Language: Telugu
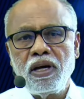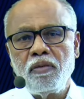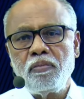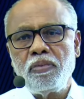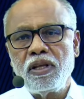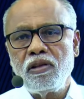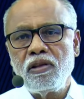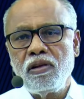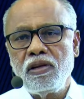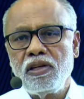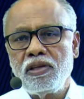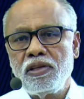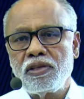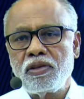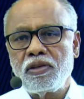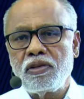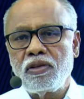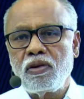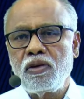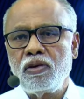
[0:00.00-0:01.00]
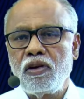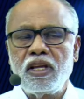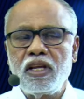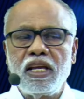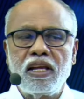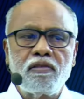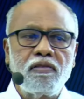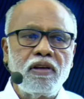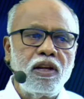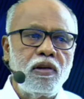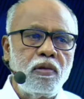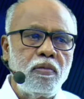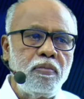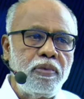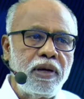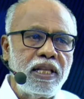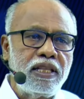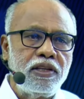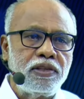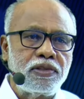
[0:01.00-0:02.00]
పదులు రెండు ఇరవైలు
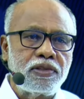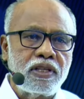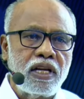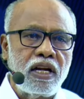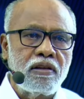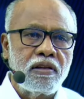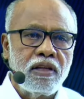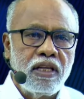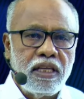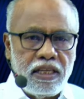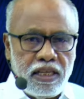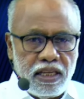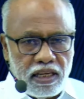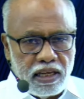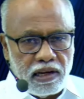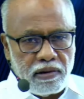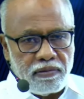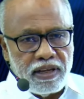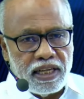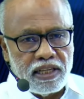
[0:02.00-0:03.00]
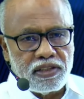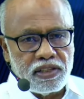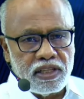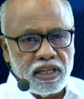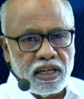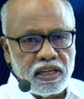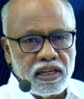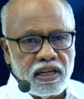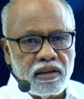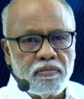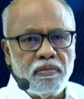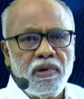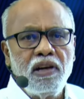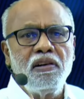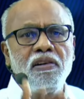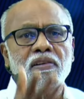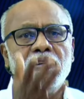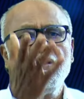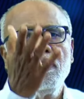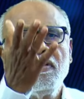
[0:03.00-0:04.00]
పది ఇస్తాడు ఈ ఇరవైకి చిల్లరి మో
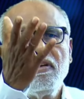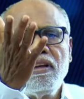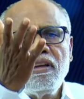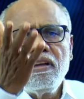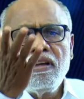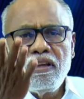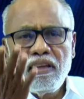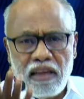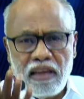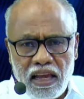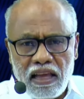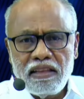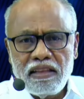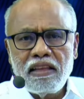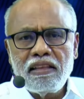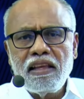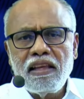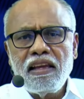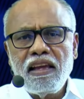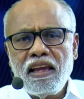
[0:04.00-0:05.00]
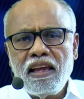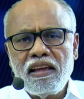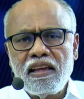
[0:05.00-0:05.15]
ఏందిదే